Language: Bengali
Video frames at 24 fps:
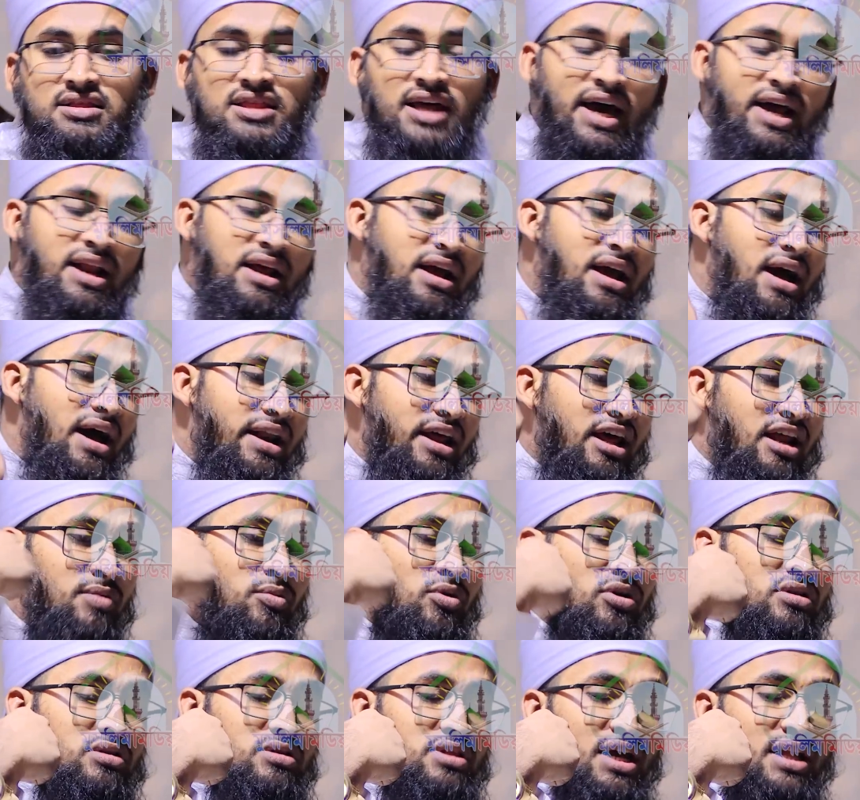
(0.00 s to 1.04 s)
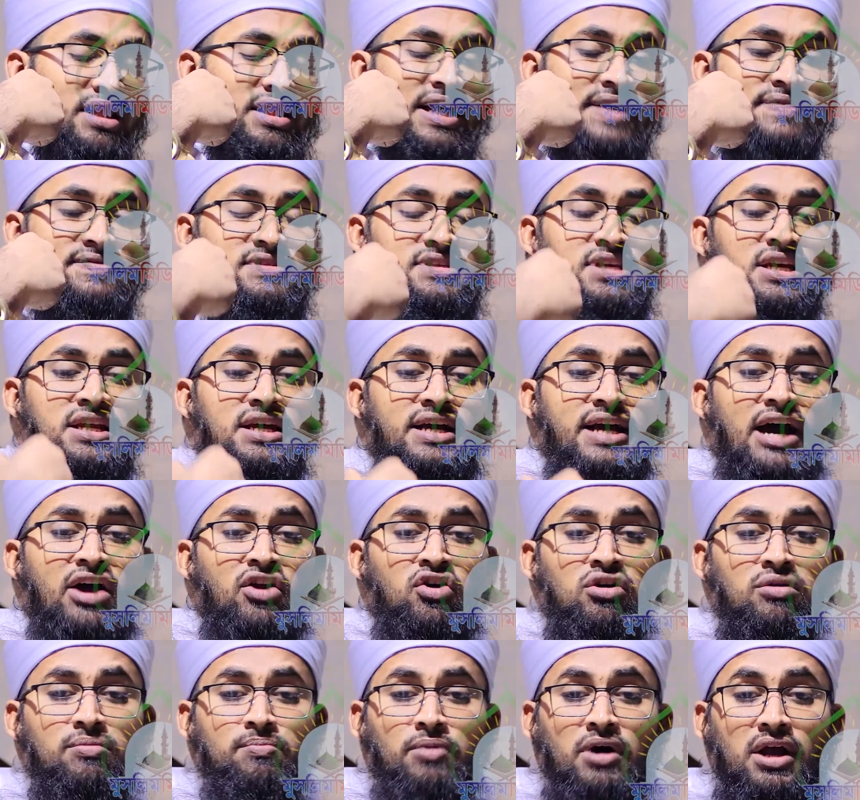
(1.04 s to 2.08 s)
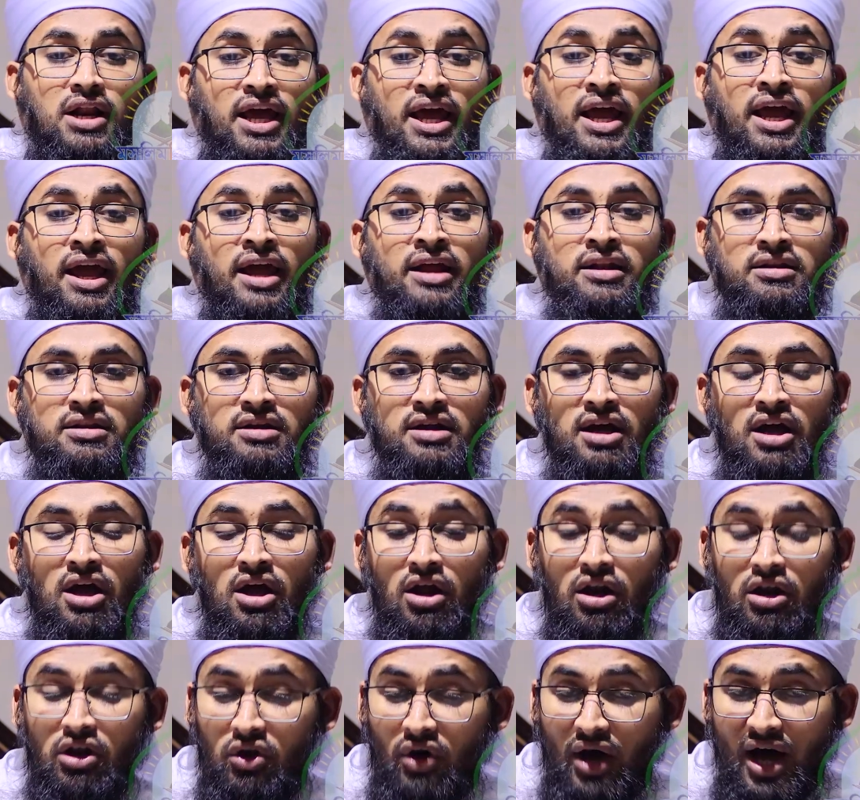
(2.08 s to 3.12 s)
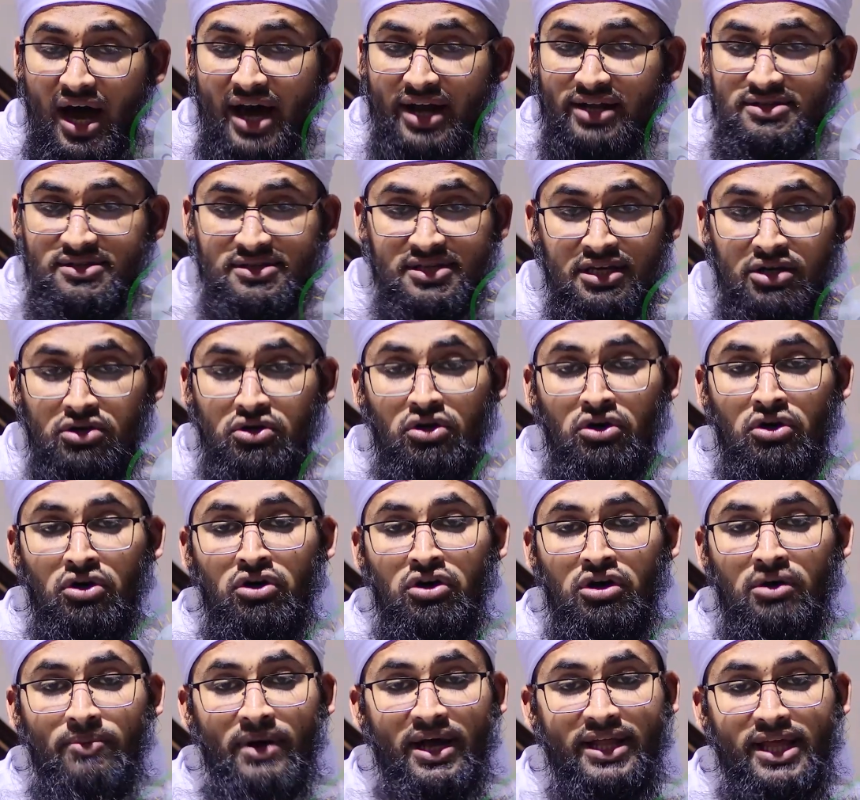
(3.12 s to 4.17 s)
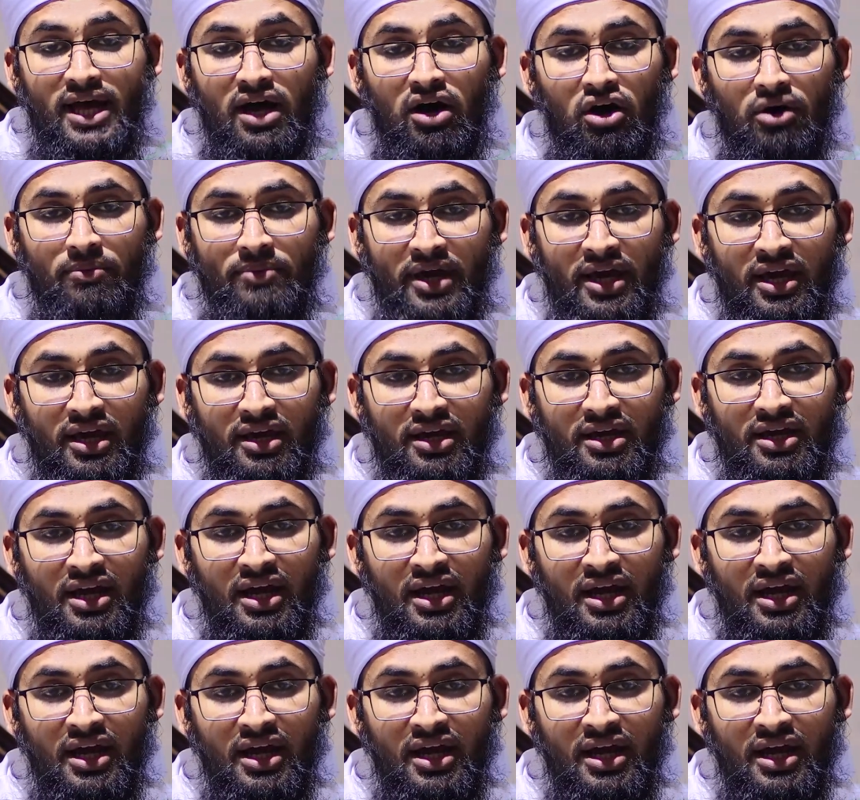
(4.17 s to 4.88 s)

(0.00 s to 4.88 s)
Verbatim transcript: তার গাড়ের মধ্যে তাফসির কারক বলেন লোহার শিকল বাঁধা হবে